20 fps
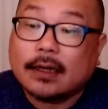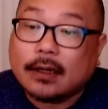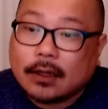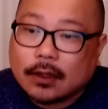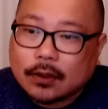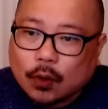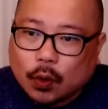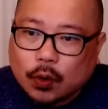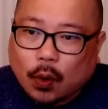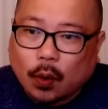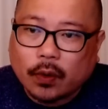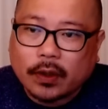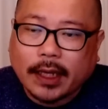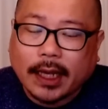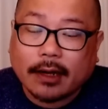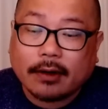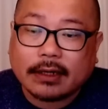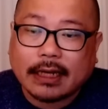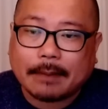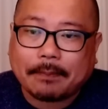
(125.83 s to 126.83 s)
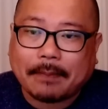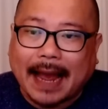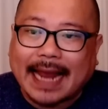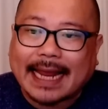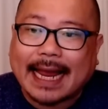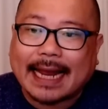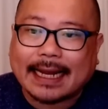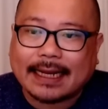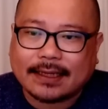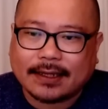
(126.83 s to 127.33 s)
노동개혁의
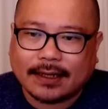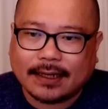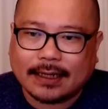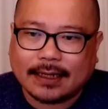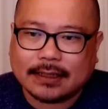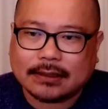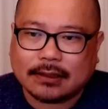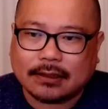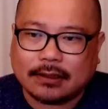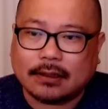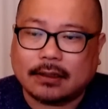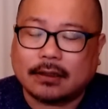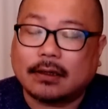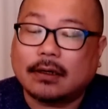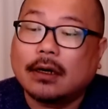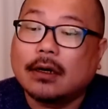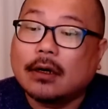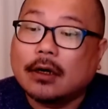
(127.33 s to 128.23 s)
방향에 대해서